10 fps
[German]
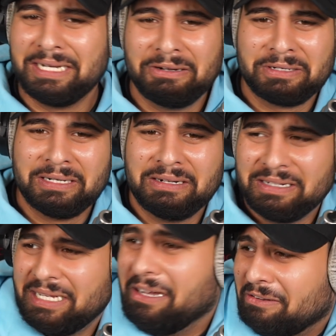
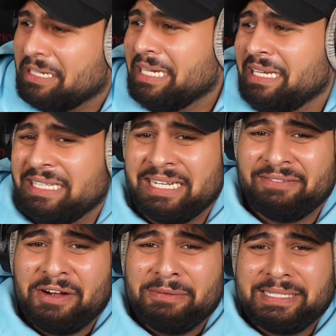okay, Digga,
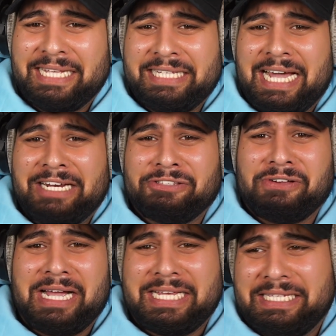warum seid ihr alle
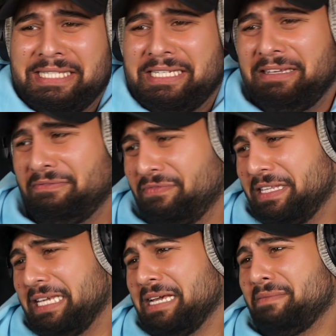so aggressiv, Digga,